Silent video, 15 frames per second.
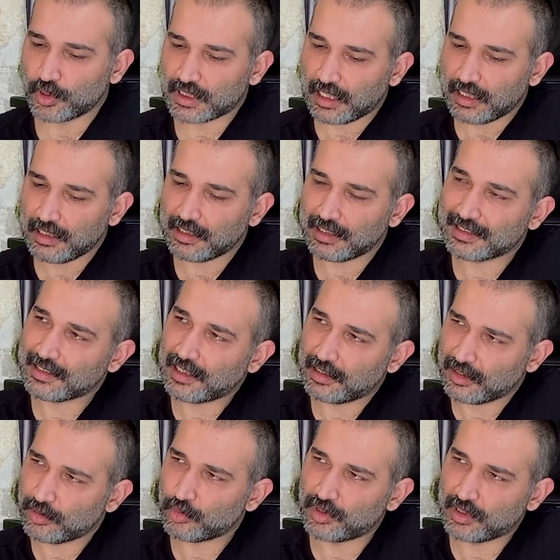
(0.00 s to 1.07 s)
özellikle
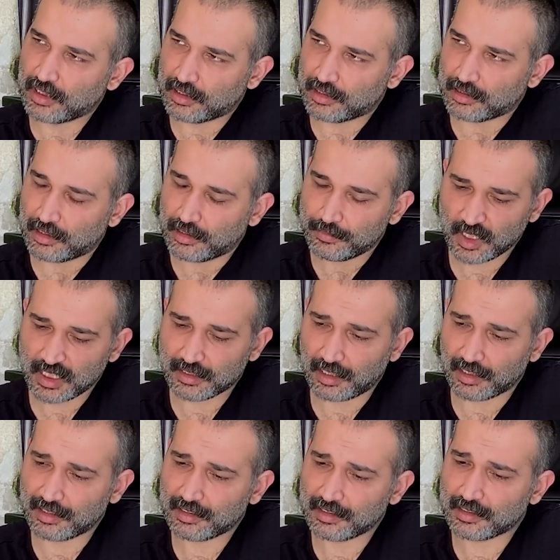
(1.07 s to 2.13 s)
sanat üzerinden,
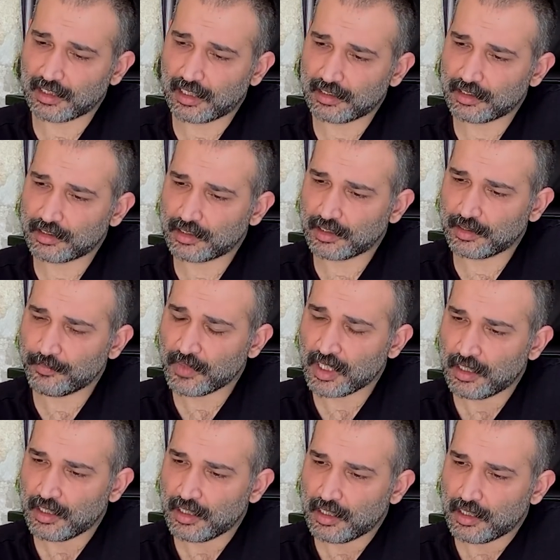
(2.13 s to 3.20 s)
sanatı sadece
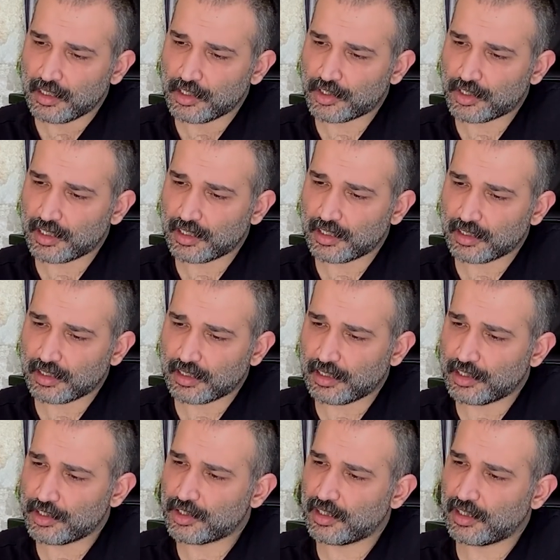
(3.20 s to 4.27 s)
işte
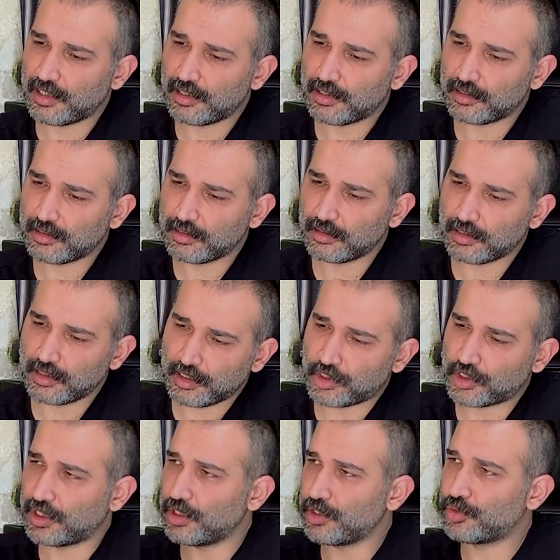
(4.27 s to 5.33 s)
gericilerin
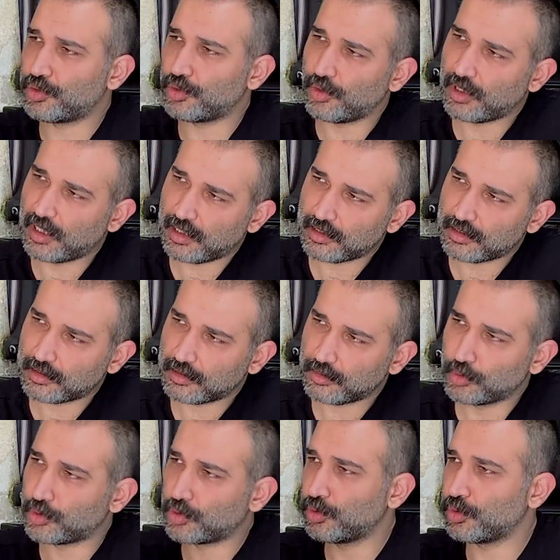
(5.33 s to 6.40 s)
içki içiyorlar,
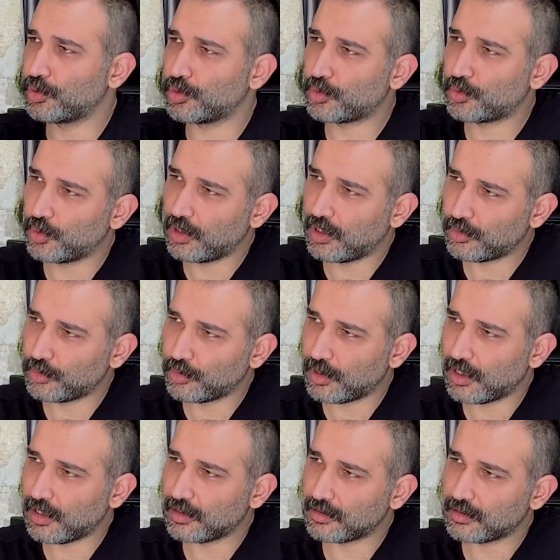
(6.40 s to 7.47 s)
uyuşturucu
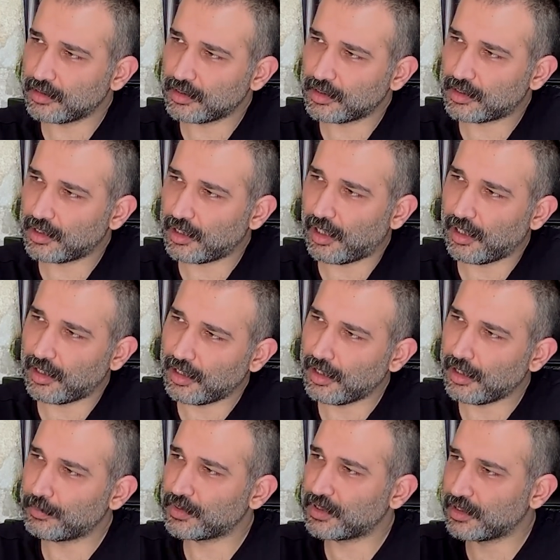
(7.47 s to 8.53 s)
kullanıyorlar, işte aile
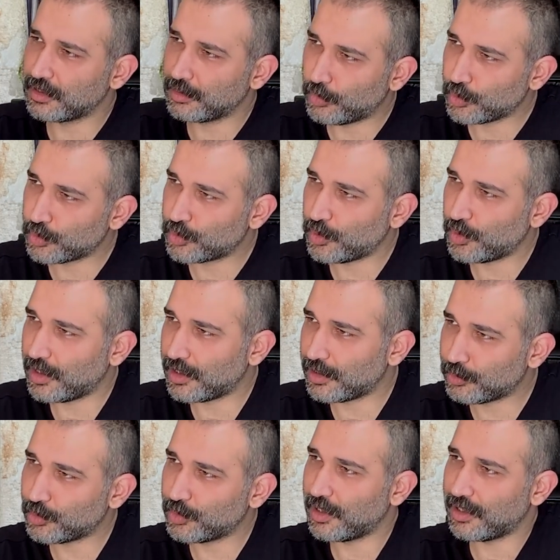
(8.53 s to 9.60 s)
yapısını
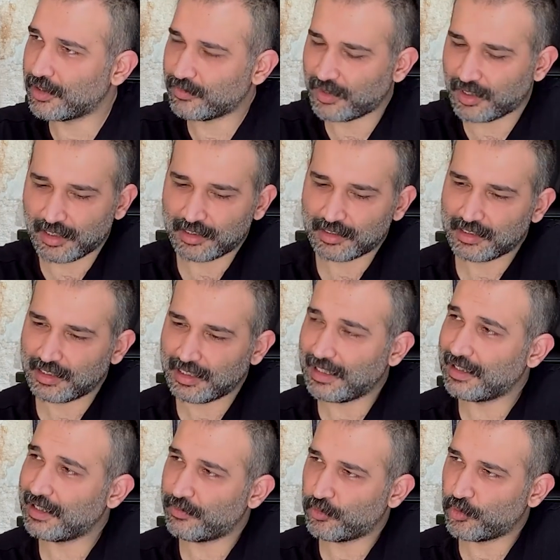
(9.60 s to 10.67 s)
bozuyorlar bunlar falan
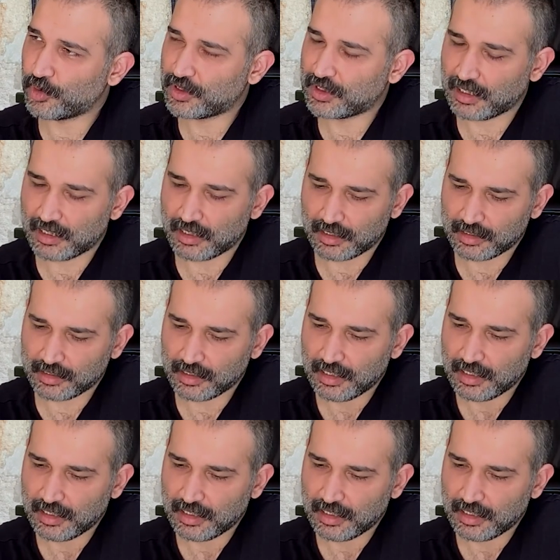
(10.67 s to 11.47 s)
diye hedef göstererek